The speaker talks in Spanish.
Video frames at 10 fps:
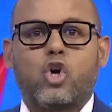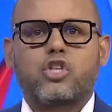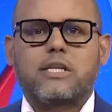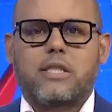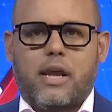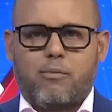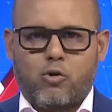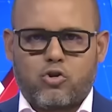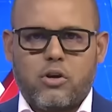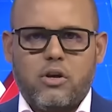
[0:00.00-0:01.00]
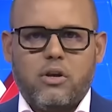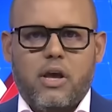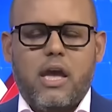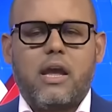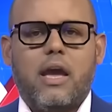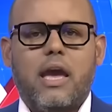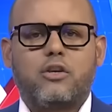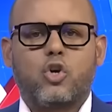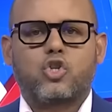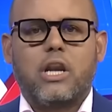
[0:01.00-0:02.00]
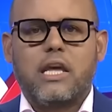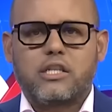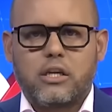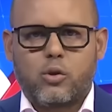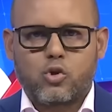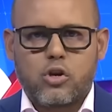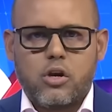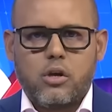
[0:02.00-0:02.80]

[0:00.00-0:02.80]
dos extremos en hechos ilícitos.